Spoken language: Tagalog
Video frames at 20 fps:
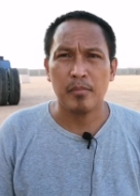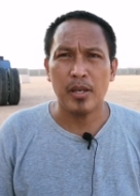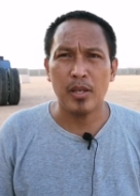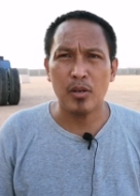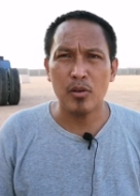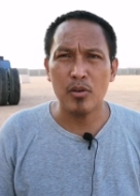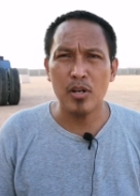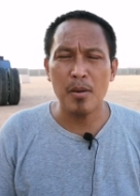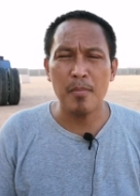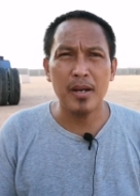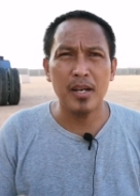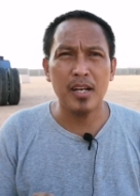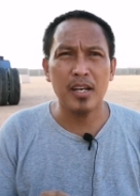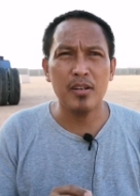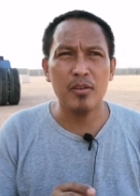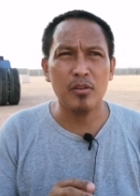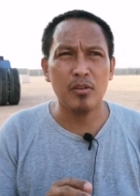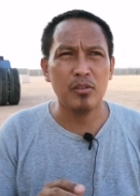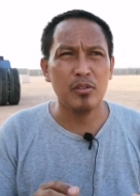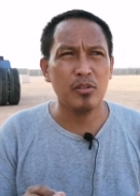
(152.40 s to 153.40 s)
mayroon namang
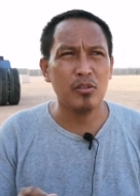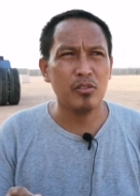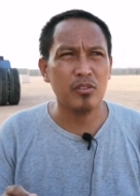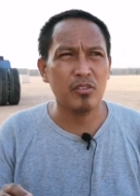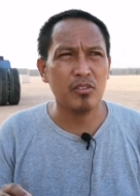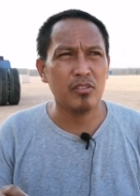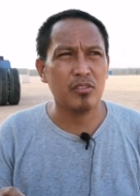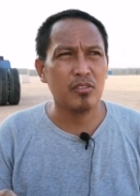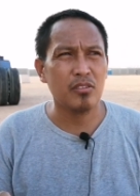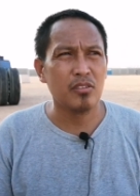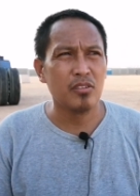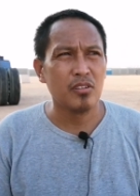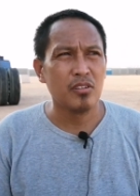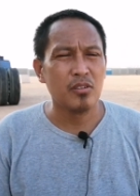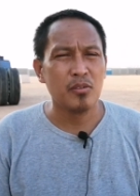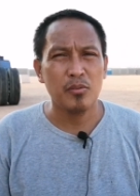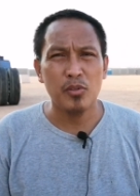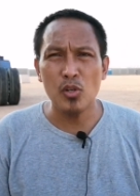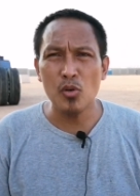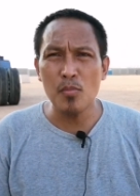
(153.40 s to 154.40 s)
ano, yung
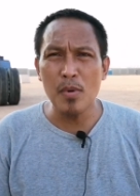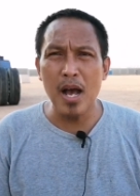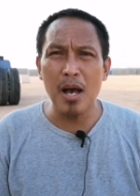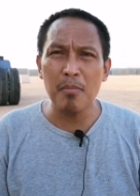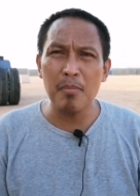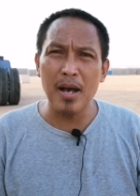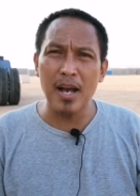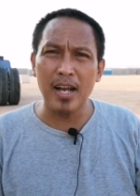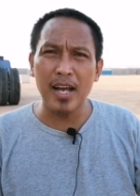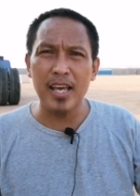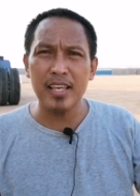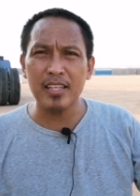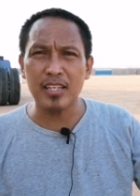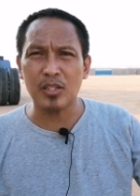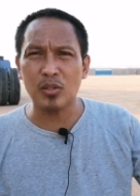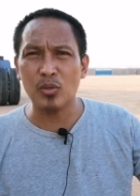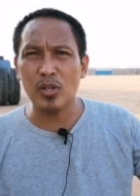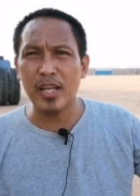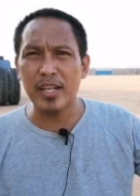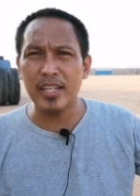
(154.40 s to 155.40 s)
yung mahaba guys,
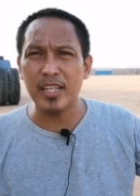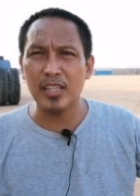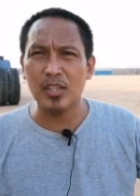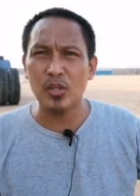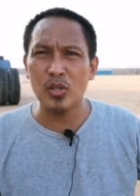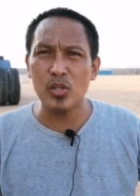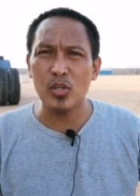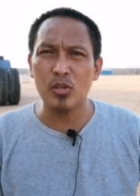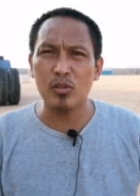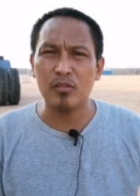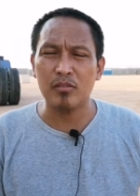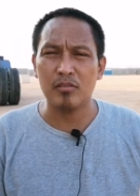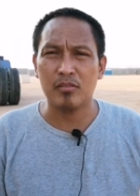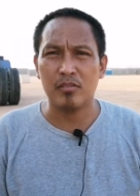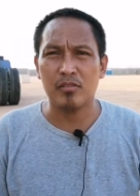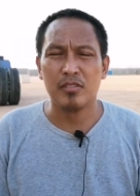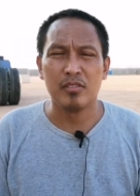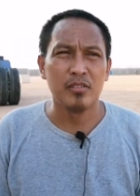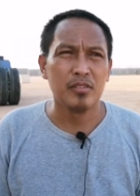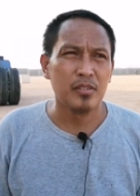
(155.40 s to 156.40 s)
katulad dito yung
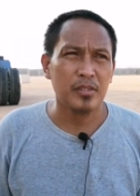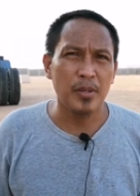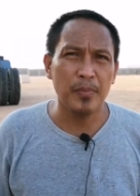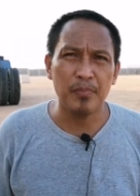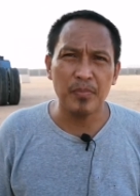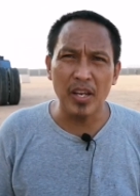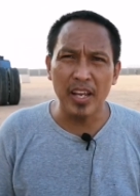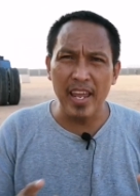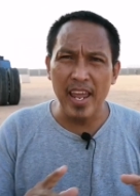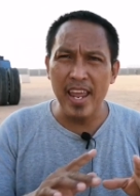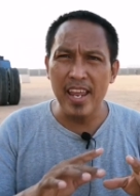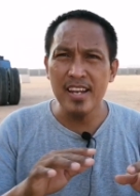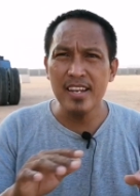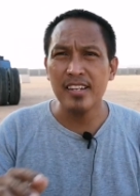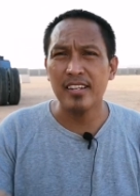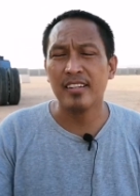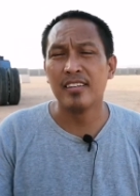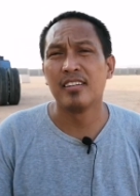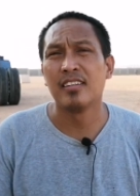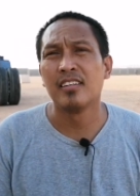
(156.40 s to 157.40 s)

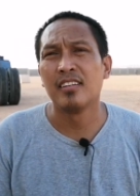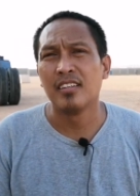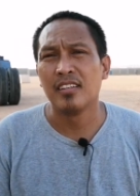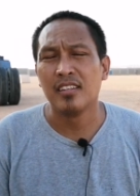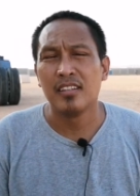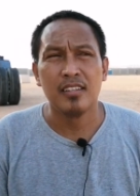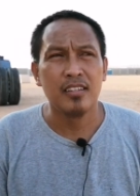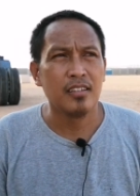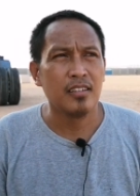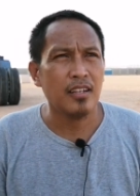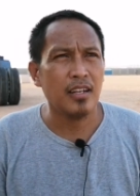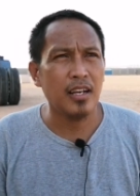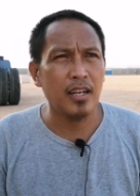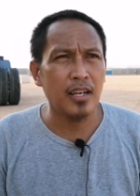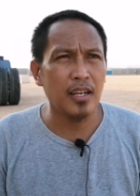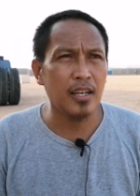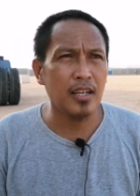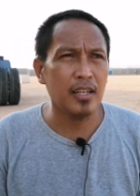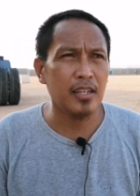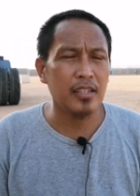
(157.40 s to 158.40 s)
Siptacane.
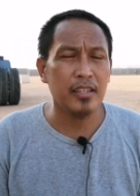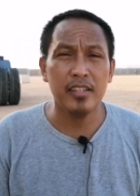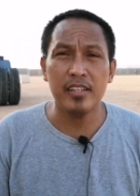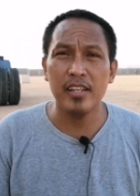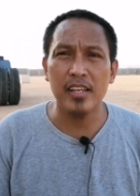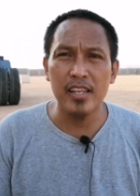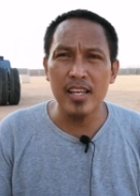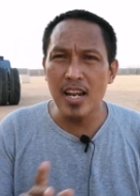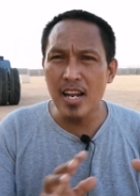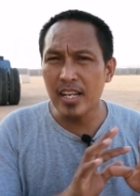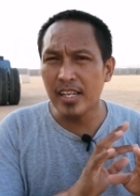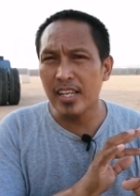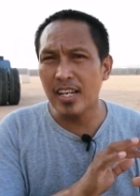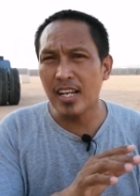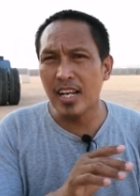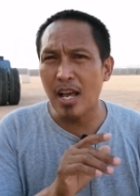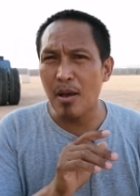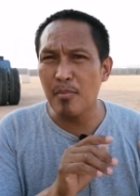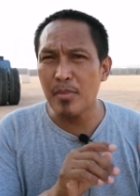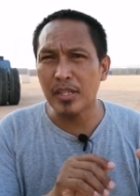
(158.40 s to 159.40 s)
Uh, ah, hindi yan ang
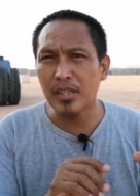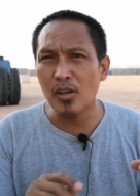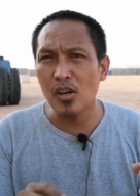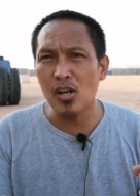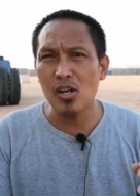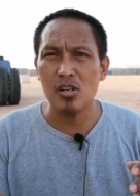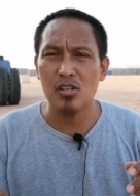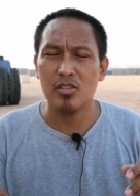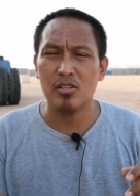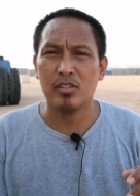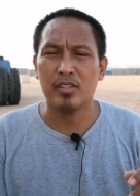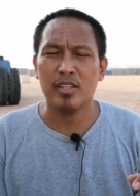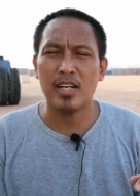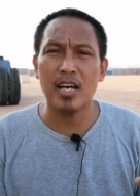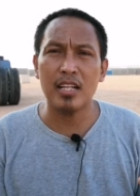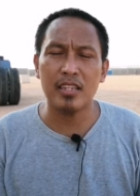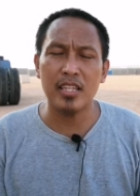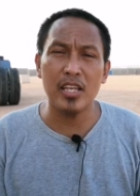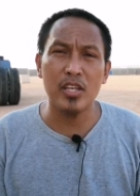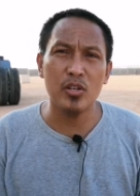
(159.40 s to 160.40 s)
ginagamit ko
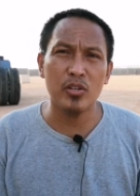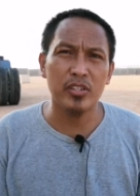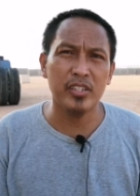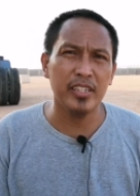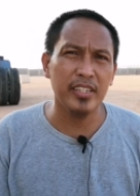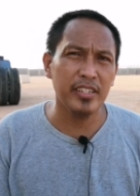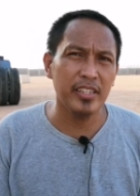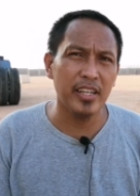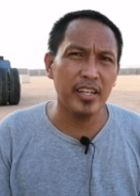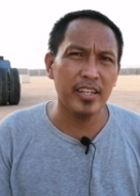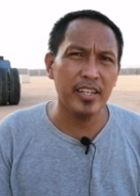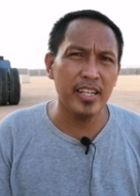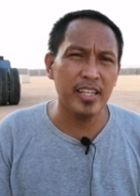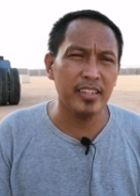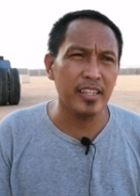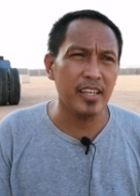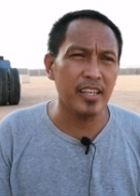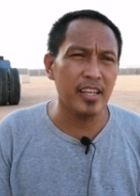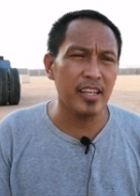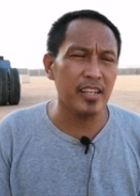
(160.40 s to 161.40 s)
dati yung year
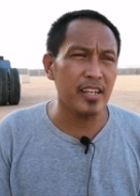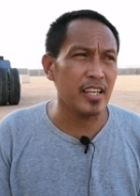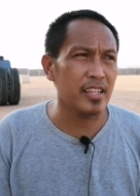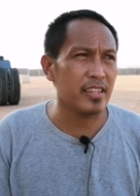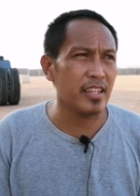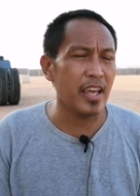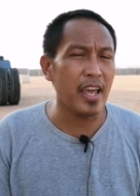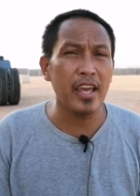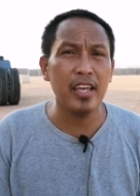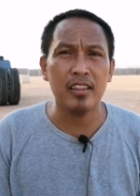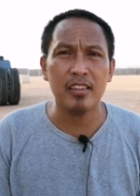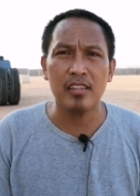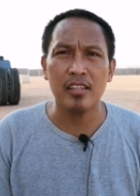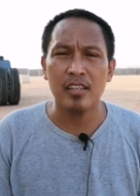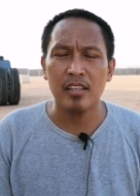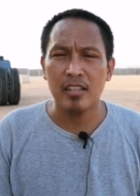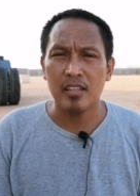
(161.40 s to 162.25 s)
90, 98.